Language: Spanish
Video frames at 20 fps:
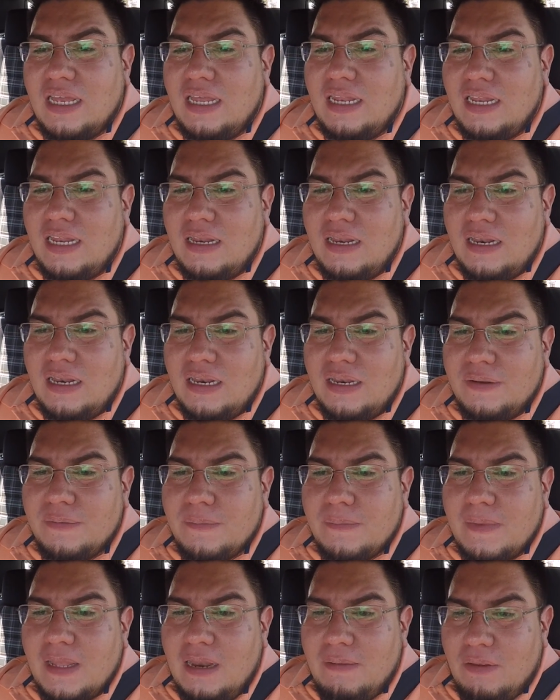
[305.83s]
en el,
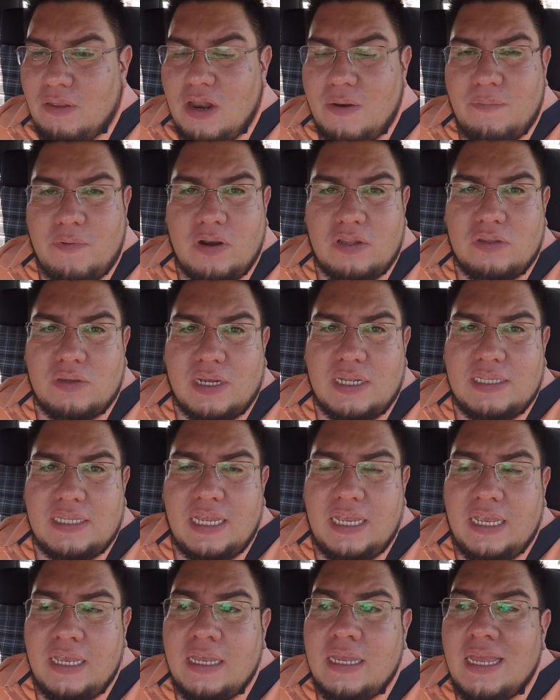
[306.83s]
en el video del proyecto
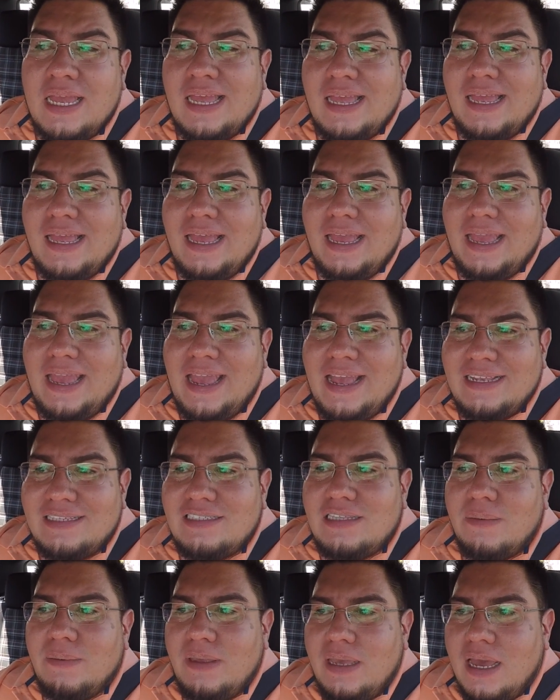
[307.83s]
GTI. Que
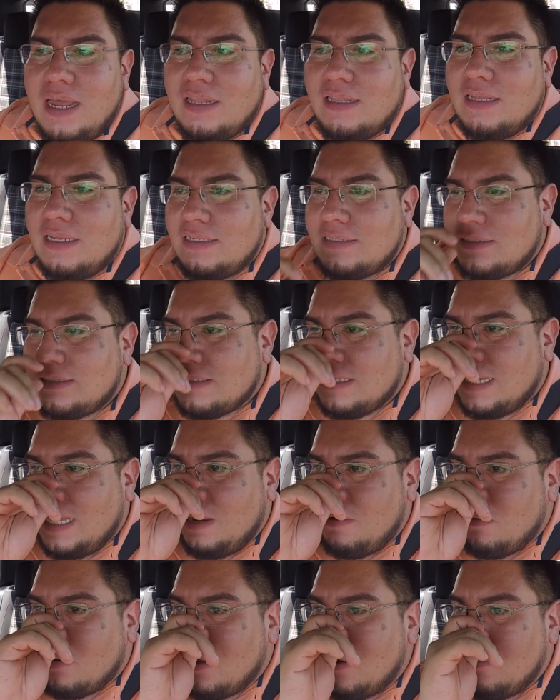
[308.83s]
este viernes
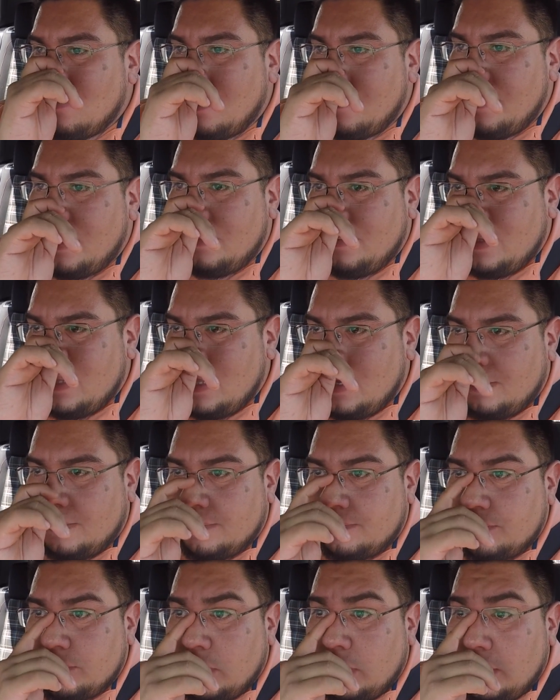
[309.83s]
creo que no va a haber video.
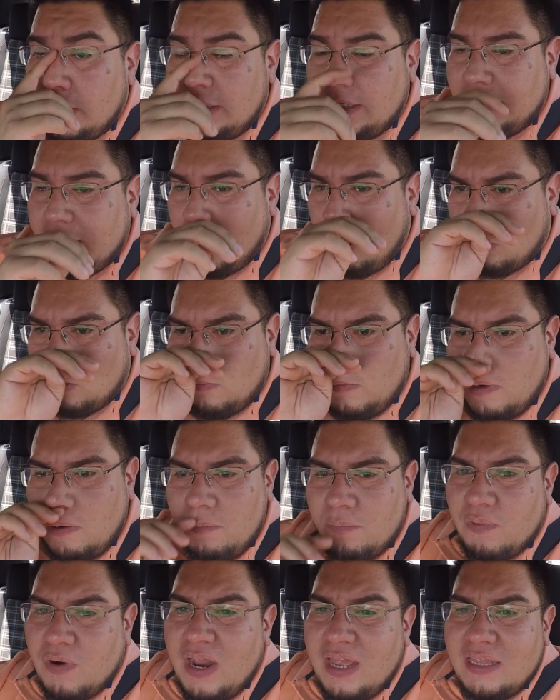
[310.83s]
Eh, quiero tomar
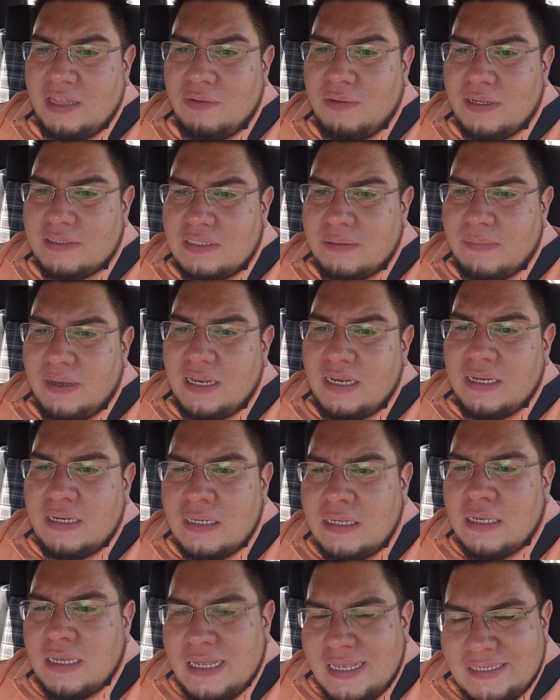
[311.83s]
un break de una semana.
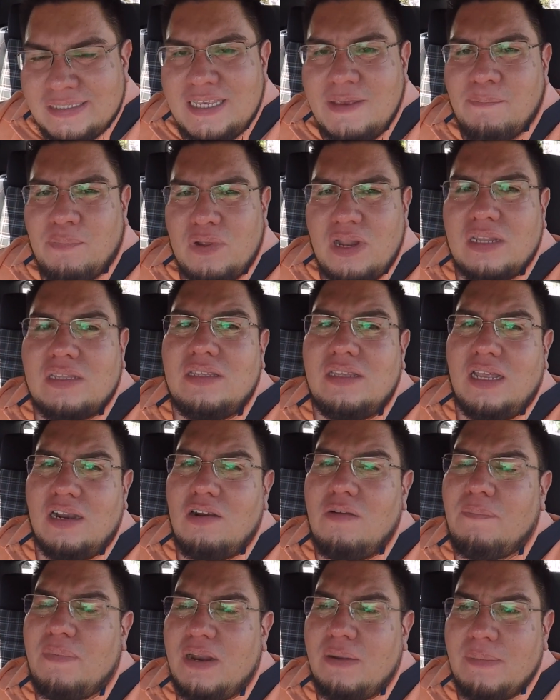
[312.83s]
Sí puedo
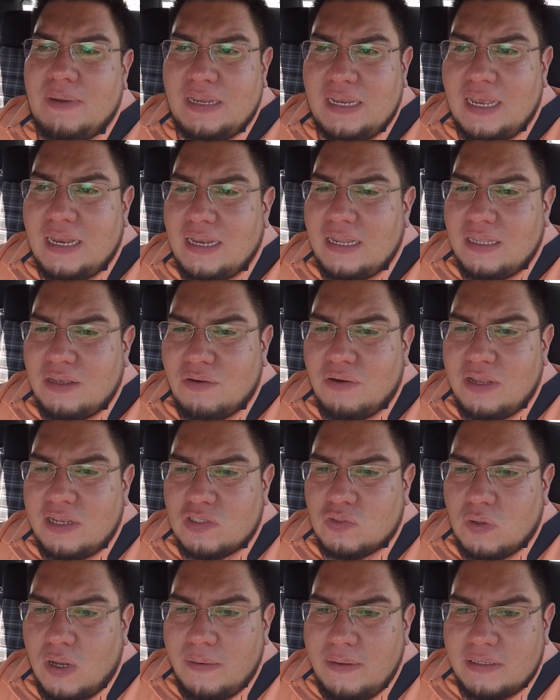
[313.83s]
tenerlo para mañana, digo hoy es
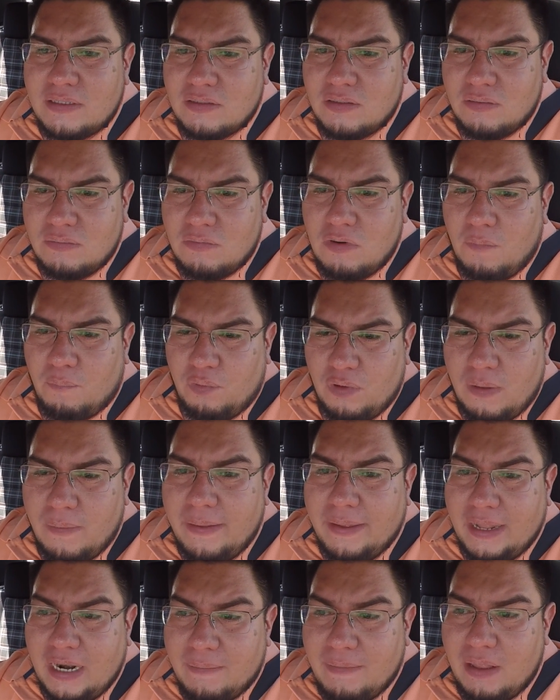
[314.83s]
jueves, lo pude
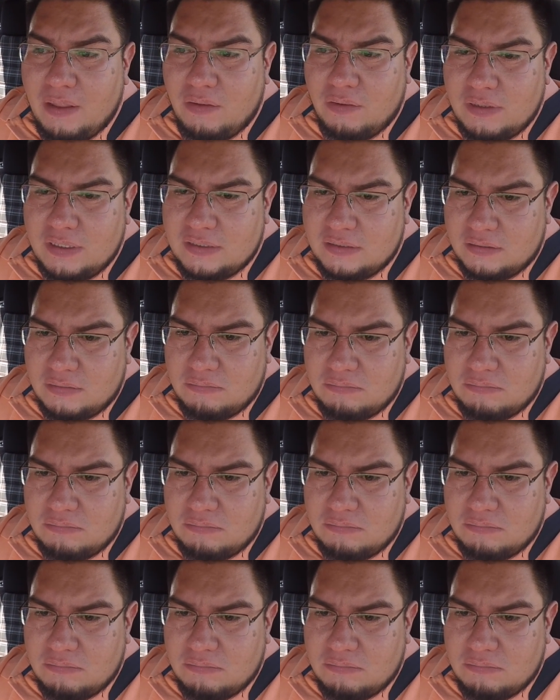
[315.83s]
haber grabado eh,